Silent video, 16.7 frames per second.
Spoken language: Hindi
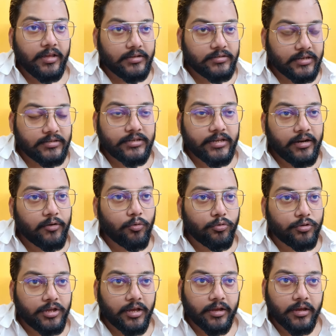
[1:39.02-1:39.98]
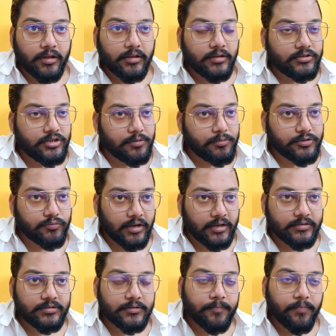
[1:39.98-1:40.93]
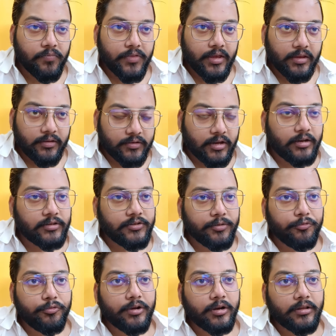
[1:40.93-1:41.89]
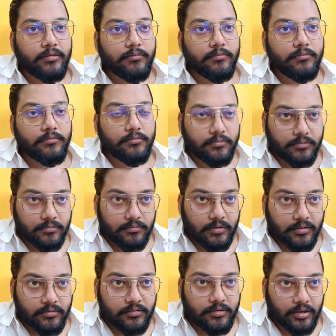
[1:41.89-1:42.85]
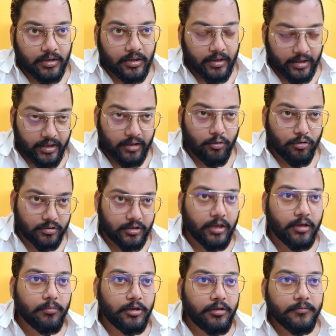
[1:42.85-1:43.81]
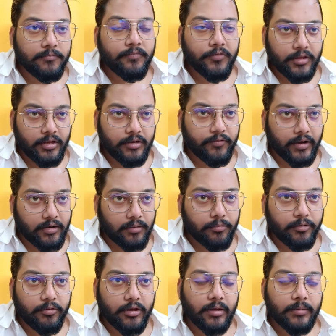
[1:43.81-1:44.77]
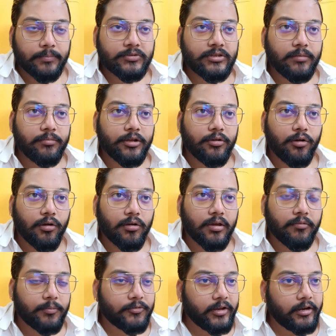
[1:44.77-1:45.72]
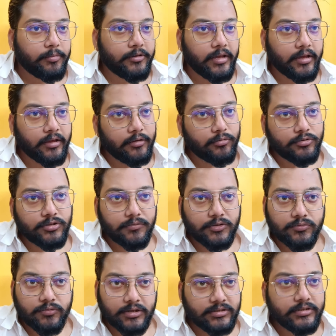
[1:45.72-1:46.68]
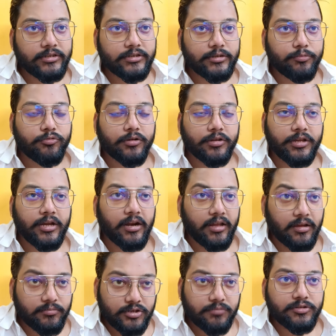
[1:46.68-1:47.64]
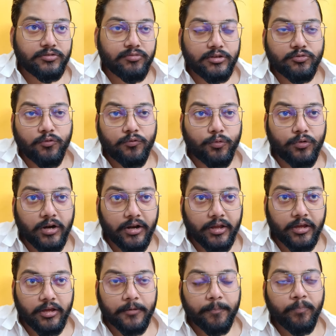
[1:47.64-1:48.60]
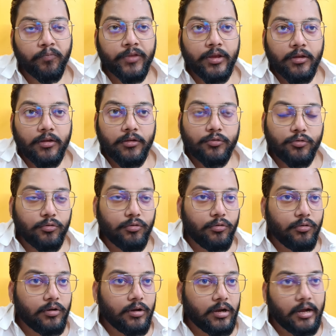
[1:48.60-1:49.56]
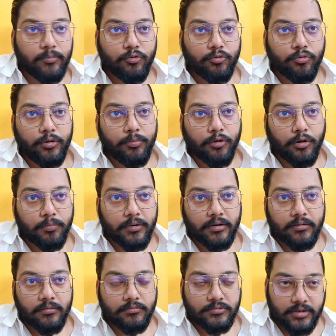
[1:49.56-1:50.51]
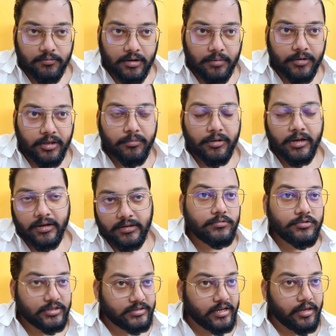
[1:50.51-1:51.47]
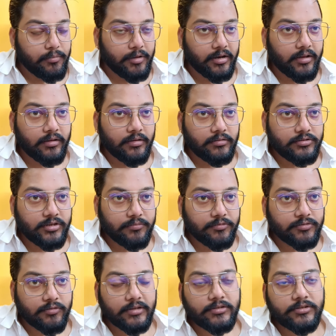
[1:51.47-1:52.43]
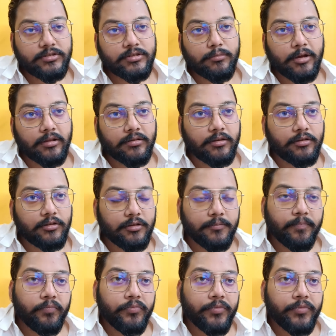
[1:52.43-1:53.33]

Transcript: इसका सेल रोक दिया गया था जे विश्वास इसके डिस्ट्रीब्यूटर हैं और थे भी इनफैक्ट अभी भी आप सी एम टी ब्लॉक के वेबसाइट पर जाएंगे तो जे विश्वास ही डिस्ट्रीब्यूटर दिखा रहे हैं आप जे विश्वास को फ़ोन करेंगे तो आपको कोई प्रॉपर जवाब नहीं मिलेगा जैसा कि मैंने जे विश्वास जी से बात की थी